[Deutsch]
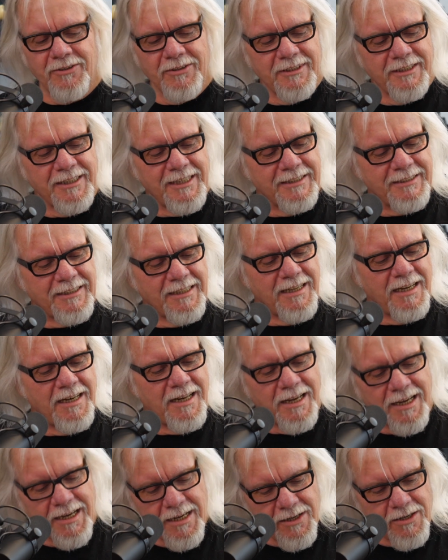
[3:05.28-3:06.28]
und die ganzen
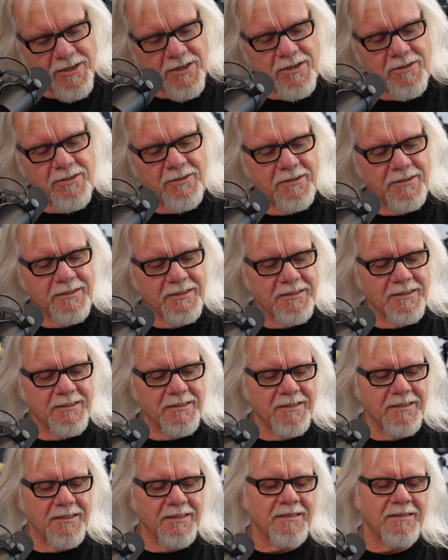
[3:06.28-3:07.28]
Lehrer und
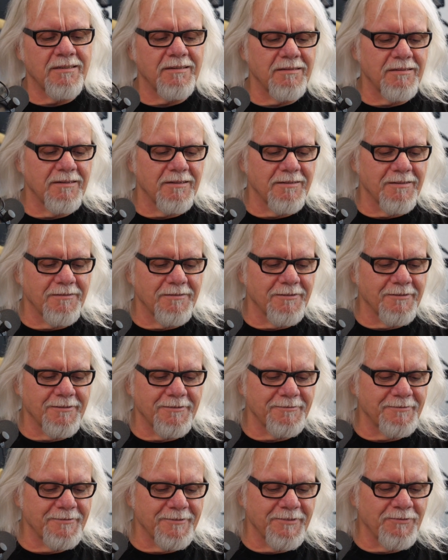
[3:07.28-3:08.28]
ich
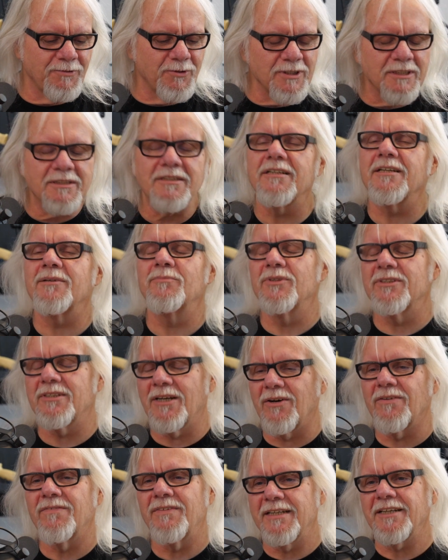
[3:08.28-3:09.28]
wusste, ich muss
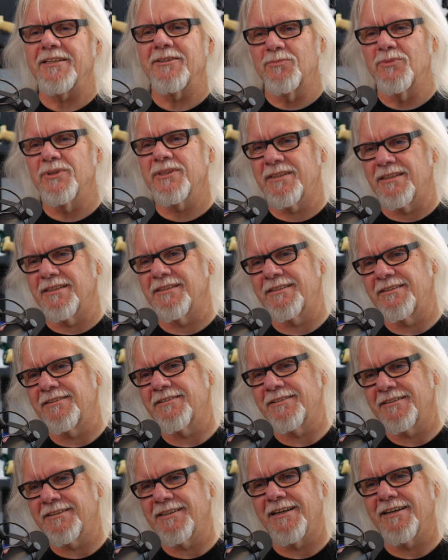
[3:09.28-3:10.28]
auch, weil jeder muss das
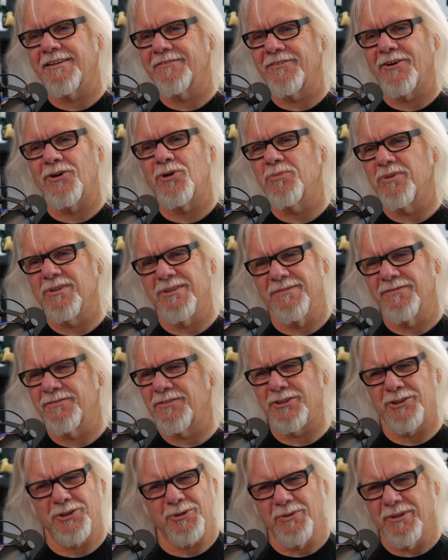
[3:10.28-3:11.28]
sagen, warum er auf
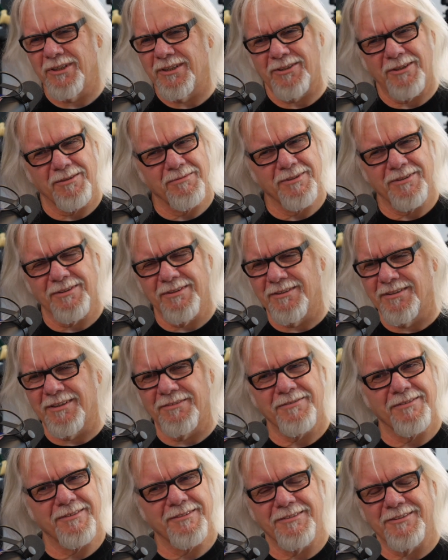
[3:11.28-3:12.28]
die Schule kommt und,
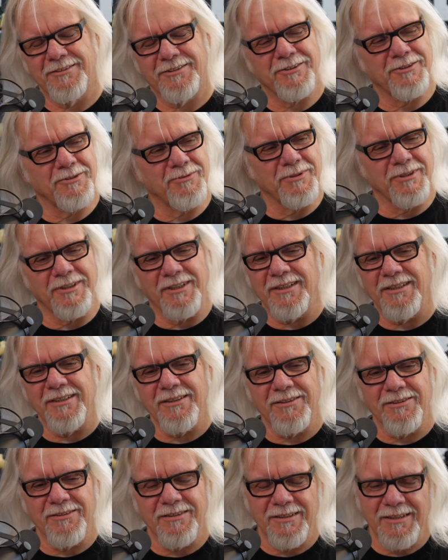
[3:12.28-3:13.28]
mhm. und
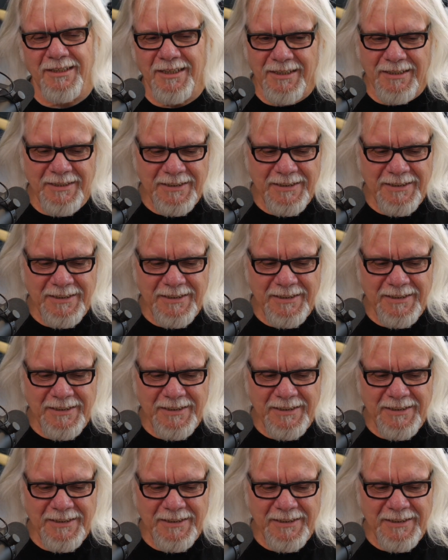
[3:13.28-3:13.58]
studiert und